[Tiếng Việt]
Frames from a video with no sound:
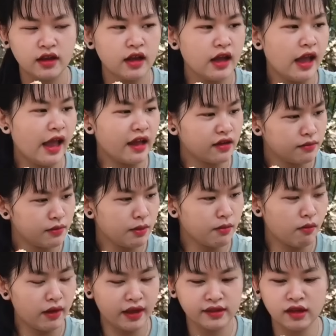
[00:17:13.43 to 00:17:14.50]
đó, ăn bánh
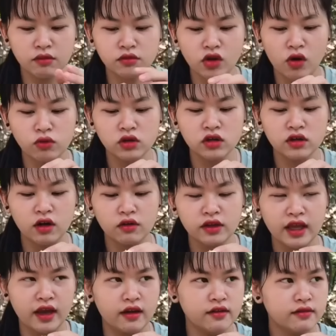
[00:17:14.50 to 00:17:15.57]
bông lan tao không cho uống nước đâu
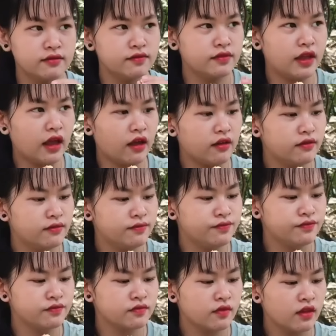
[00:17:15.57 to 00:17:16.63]
nha nè
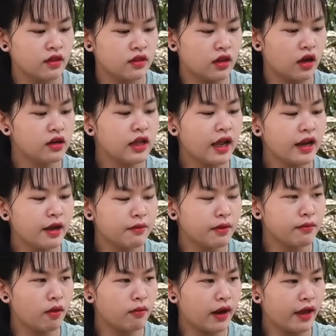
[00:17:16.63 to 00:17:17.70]
thử thách ăn
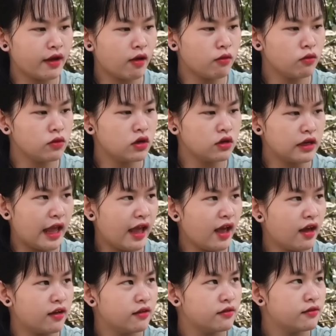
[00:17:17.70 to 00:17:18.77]
bánh bông lan không uống nước
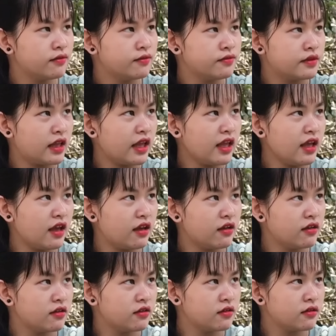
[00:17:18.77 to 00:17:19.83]
nè nè
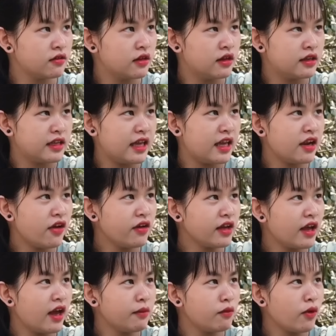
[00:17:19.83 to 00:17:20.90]
nghe nói
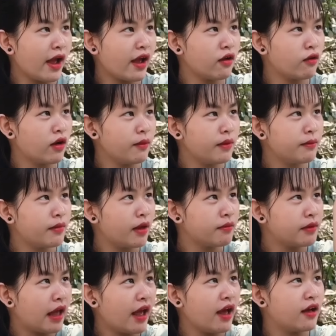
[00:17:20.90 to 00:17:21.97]
cái hết muốn ăn luôn hả bim bim
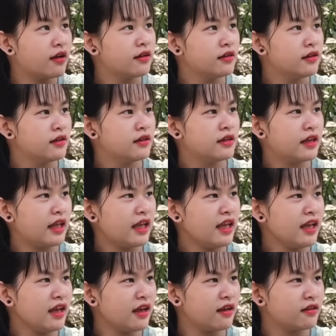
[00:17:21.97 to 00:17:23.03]
nè
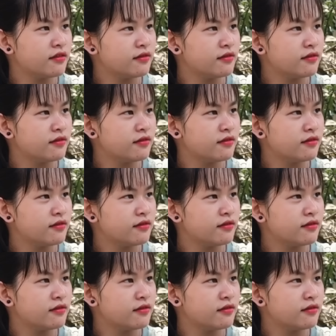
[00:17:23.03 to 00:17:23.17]
nè